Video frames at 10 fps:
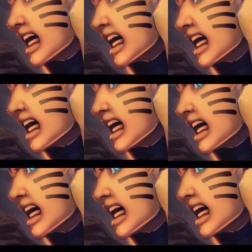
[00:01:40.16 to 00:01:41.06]
fällt fast
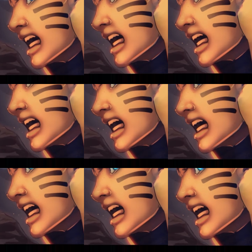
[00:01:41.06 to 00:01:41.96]
zusammen,
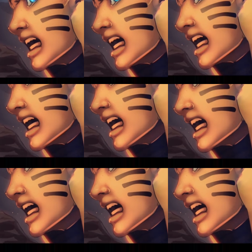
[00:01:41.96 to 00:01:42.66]
aber er sagt, dass er